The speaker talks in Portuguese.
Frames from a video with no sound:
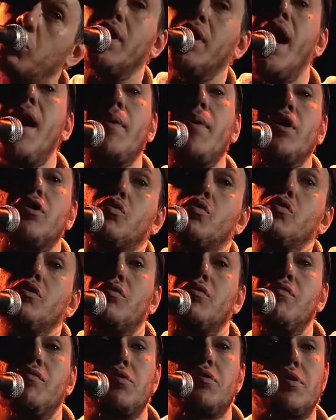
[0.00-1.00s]
mudar a minha
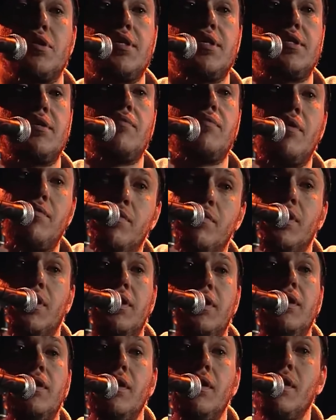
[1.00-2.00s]
atitude com você e você vai ver
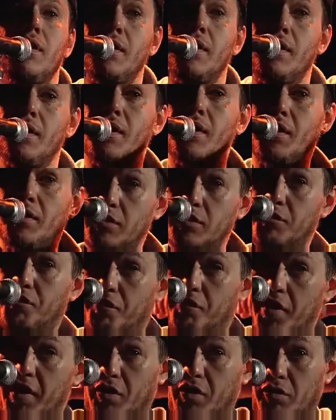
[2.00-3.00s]
que de
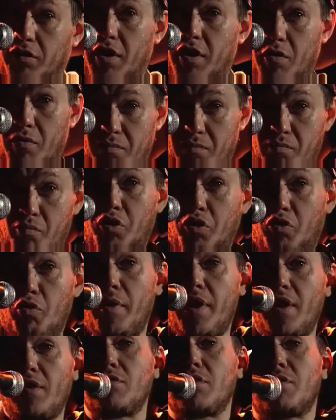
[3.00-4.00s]
fake eu tenho muito
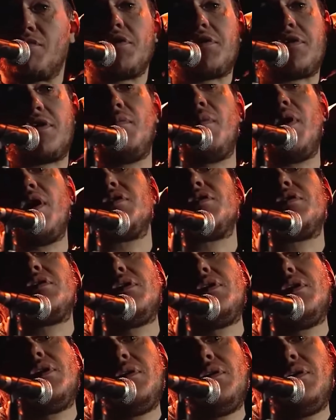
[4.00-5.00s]
menos do que você
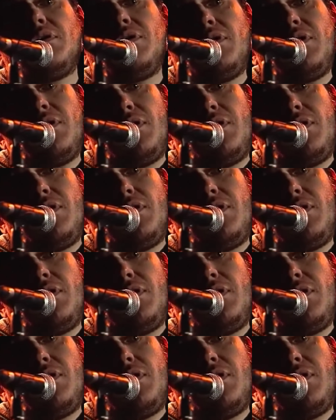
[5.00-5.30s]
imagina